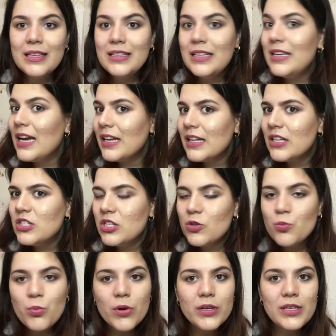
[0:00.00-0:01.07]
Que ainda
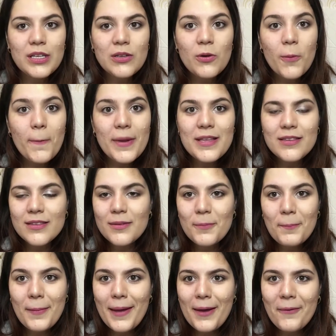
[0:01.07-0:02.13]
tinha um pouquinho, mas,
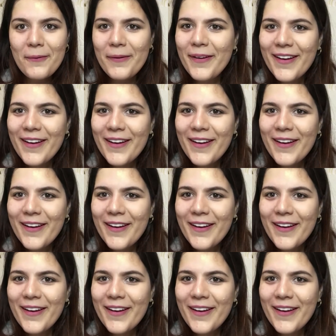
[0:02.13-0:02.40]
meu...